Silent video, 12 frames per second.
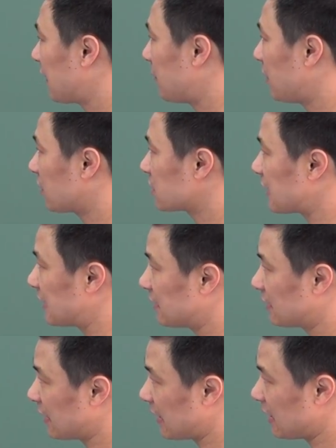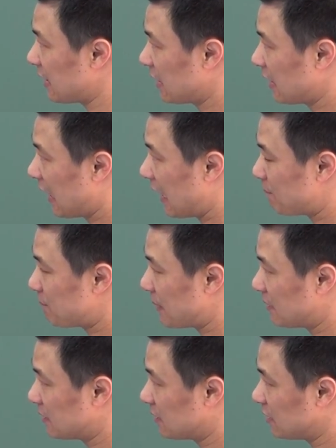대명사인데 앞에
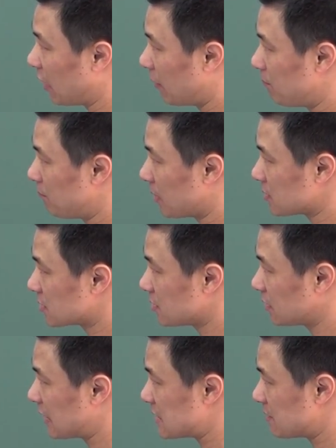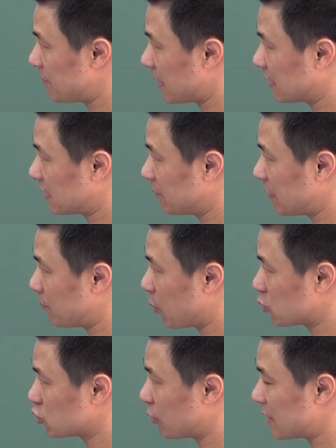있는 넘버스를 대신받기 때문에
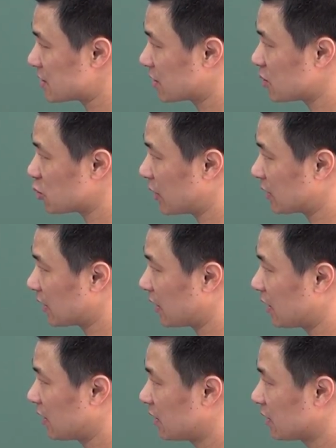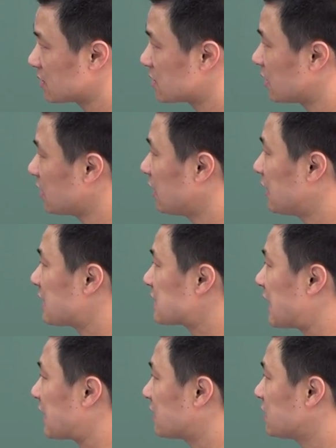복수화 시켜줘야 돼. 그치?
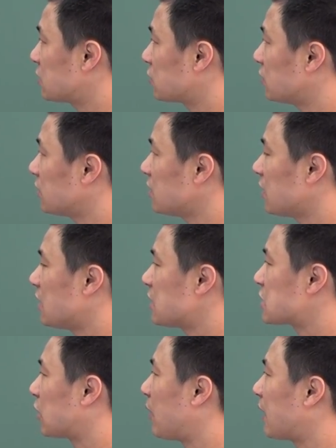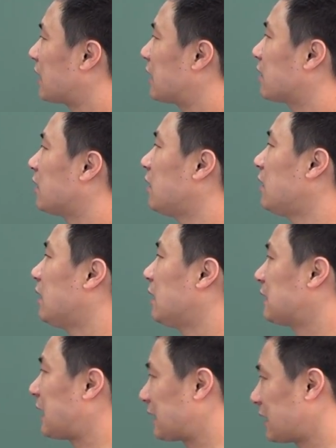작은 수는 정확한 걸
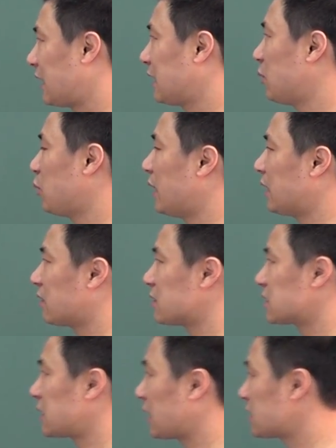나타내기 위한 것이다.